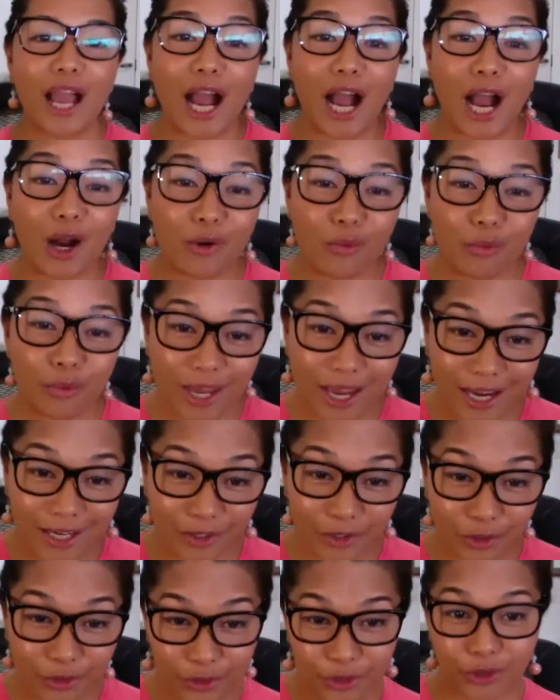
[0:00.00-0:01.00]
how we
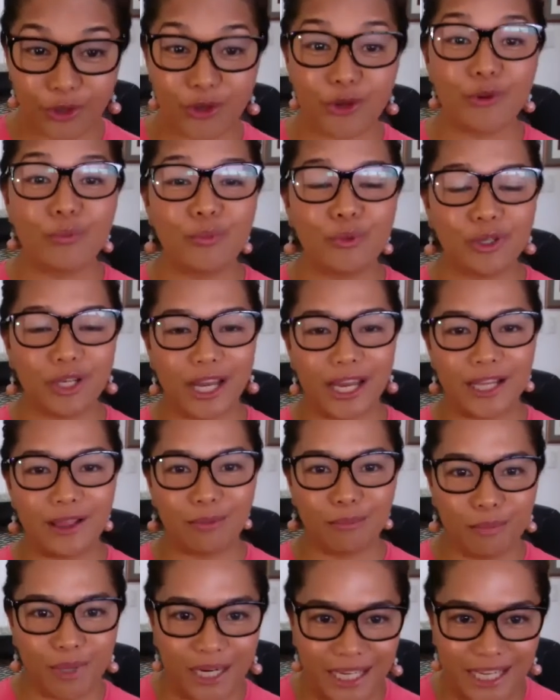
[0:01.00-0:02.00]
accumulate
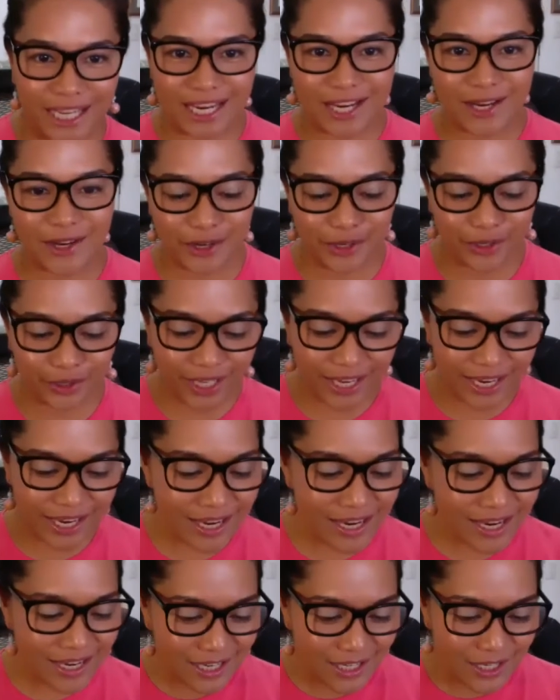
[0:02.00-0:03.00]
money. Okay?